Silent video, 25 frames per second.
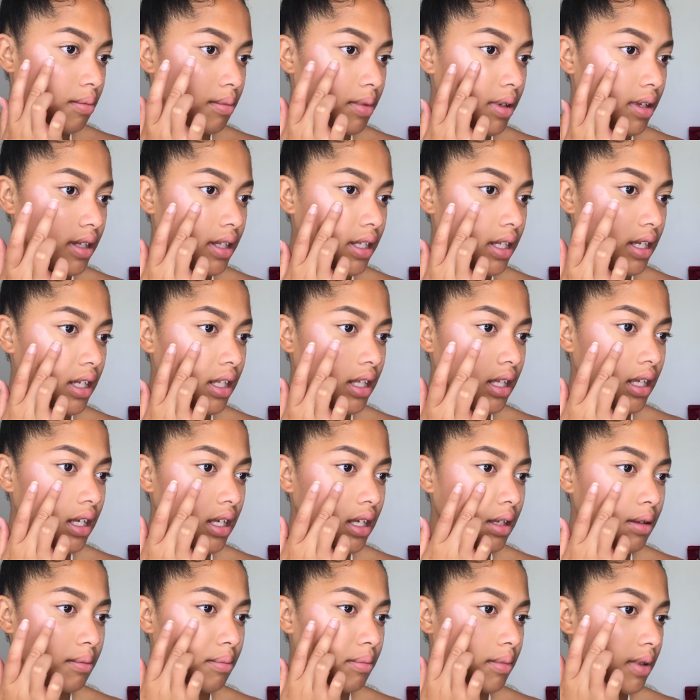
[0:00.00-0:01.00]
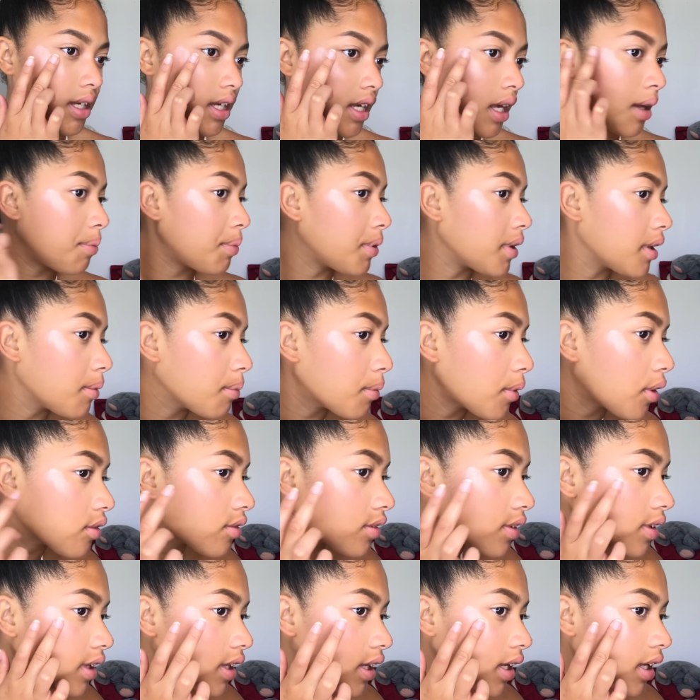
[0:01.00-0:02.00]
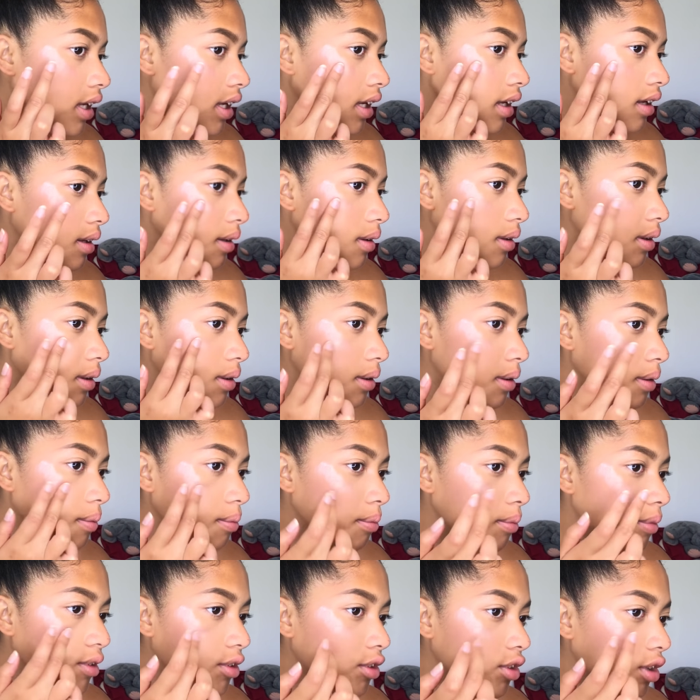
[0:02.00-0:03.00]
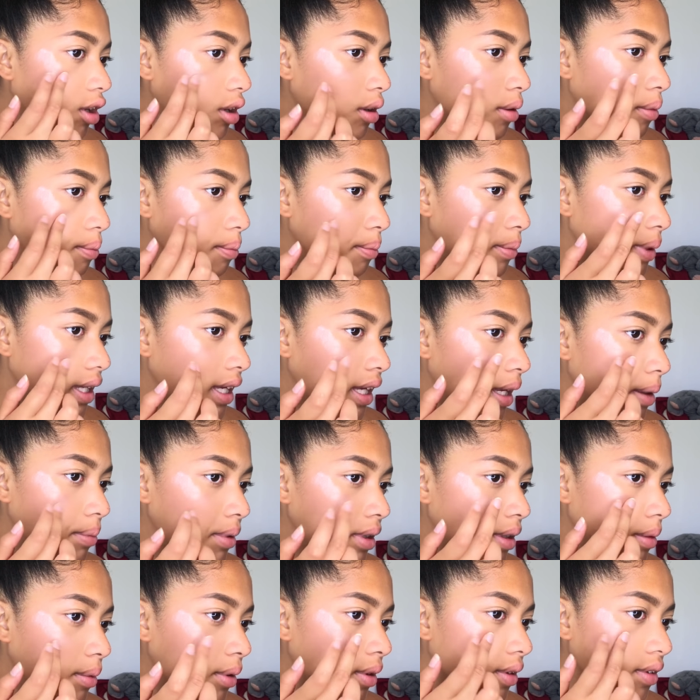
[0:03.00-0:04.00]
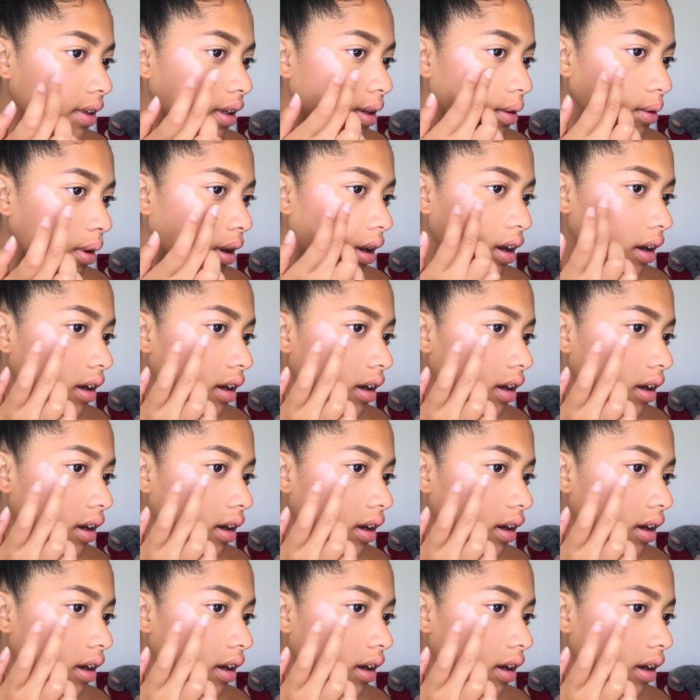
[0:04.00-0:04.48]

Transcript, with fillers: Parce qu'il est méga pigmenté. Mais genre méga pigmenté quoi